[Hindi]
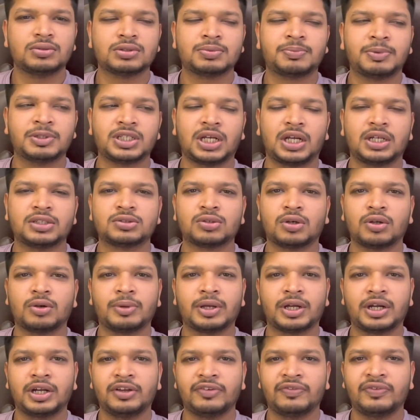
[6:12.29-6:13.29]
पचास सौ रुपये
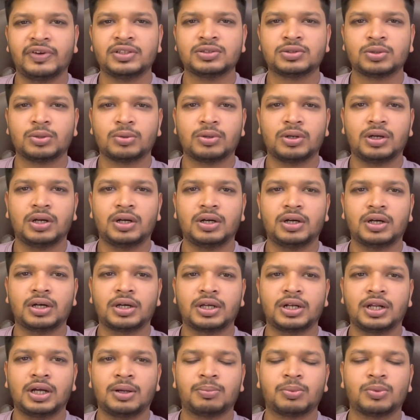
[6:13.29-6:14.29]
का डिफरेंस होगा
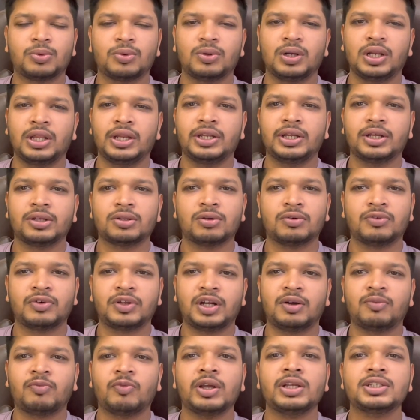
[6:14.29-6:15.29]
अगर आपको लेनी है तो फिर
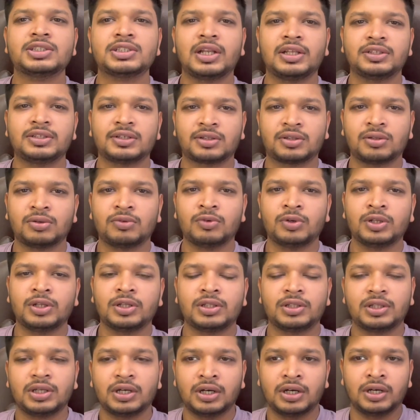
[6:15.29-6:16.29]
आप वहीं से ले सकते हो
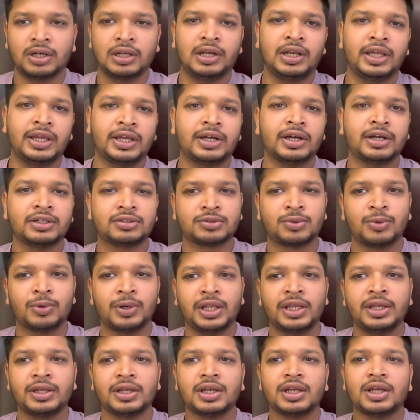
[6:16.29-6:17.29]
वो लेकर
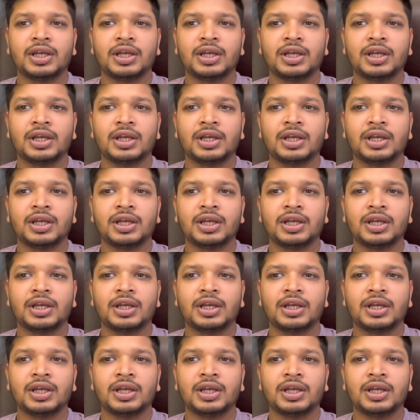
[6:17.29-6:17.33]
स्कूटी